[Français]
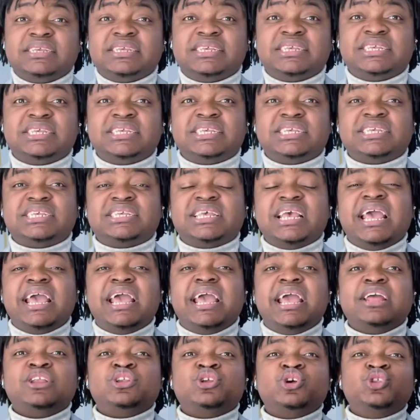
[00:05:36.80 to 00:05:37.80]

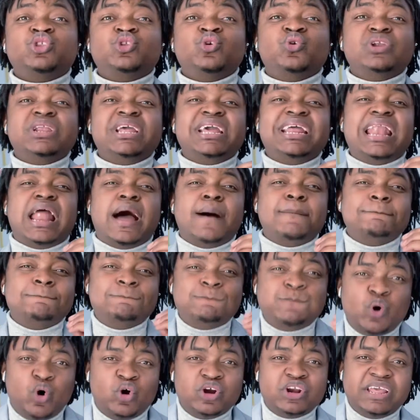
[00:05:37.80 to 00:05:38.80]
c'est de donner la
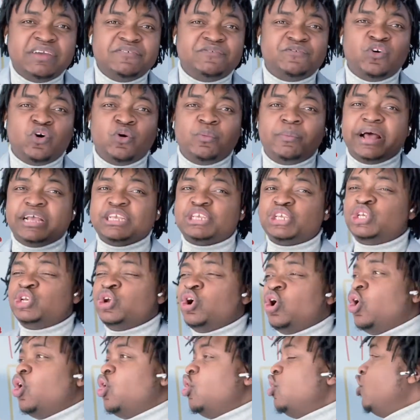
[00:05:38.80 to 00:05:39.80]
bonne
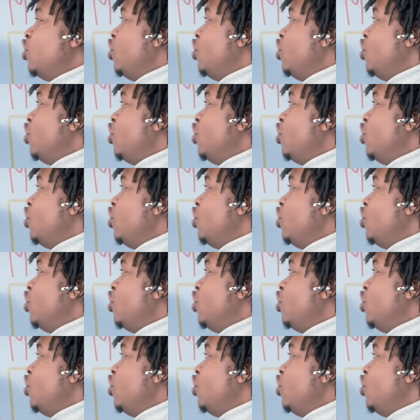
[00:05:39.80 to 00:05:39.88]
information